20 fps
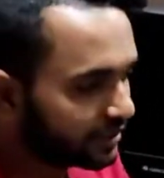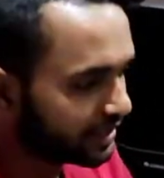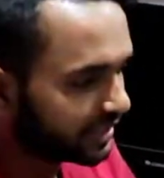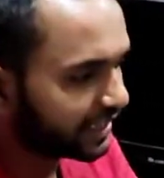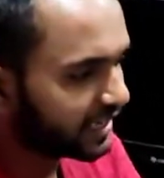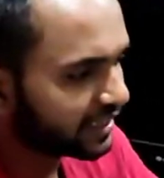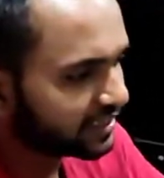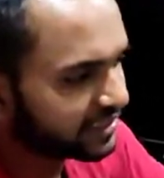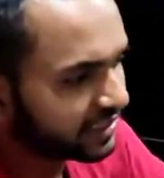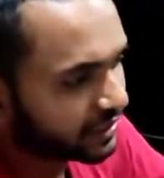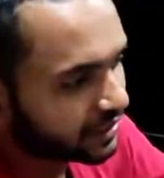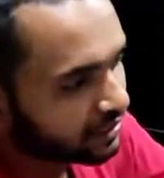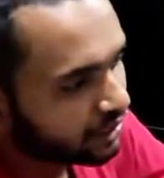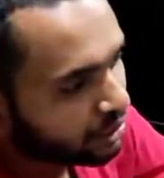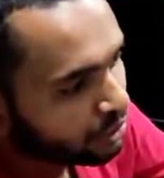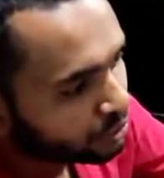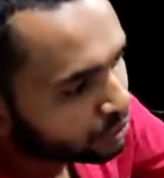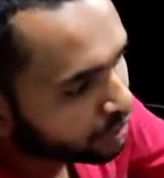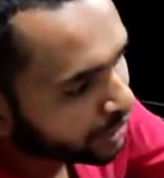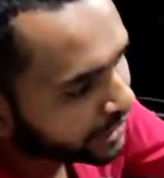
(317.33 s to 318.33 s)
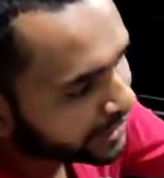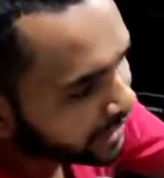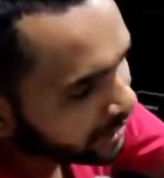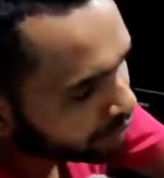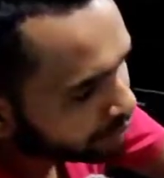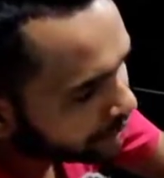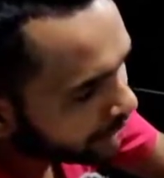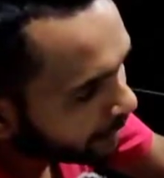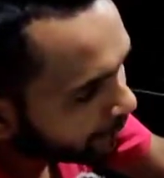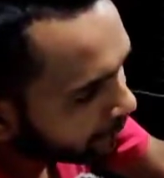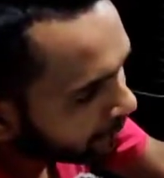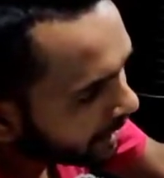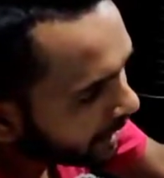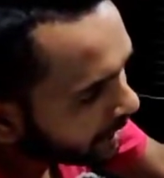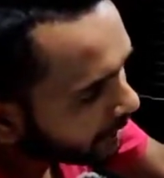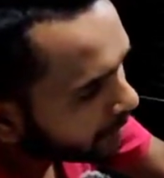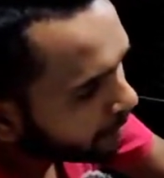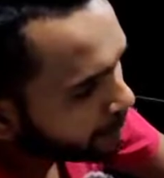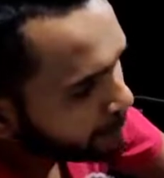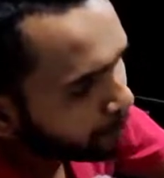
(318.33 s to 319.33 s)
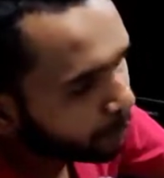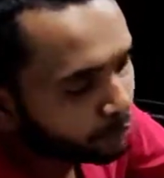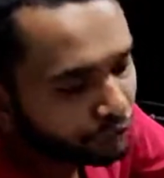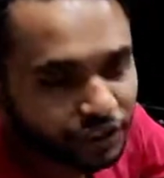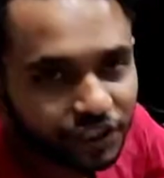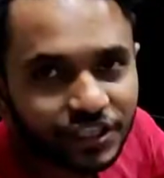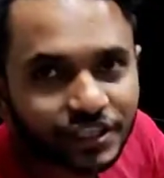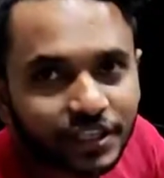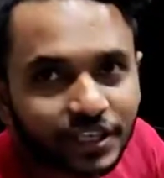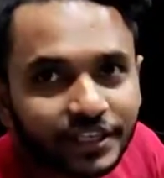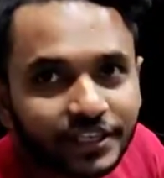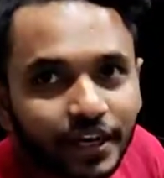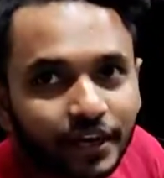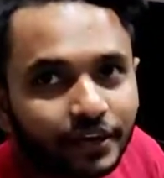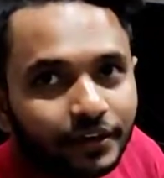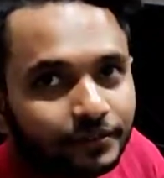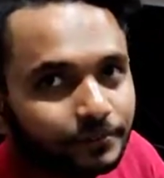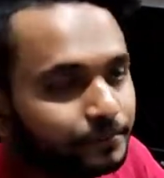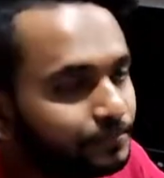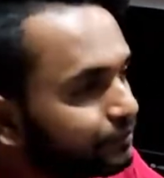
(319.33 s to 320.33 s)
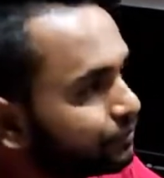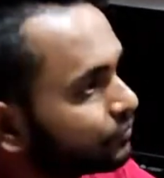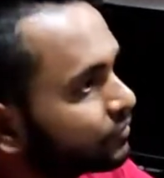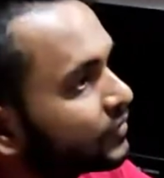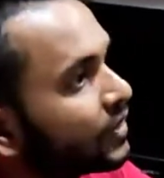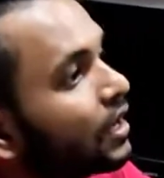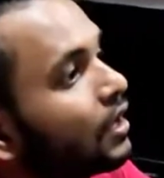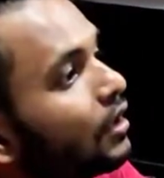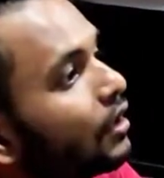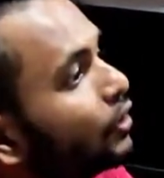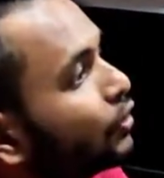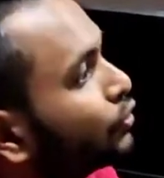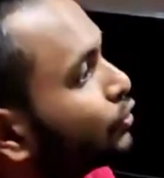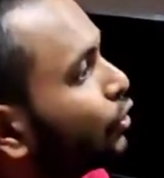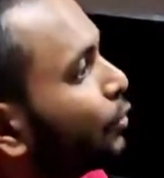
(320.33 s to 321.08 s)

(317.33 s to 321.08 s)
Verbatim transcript: ঠিক আছে তো এটা হচ্ছে আপনার পঁচিশ লিটারের পঁচিশ লিটার হ্যাঁ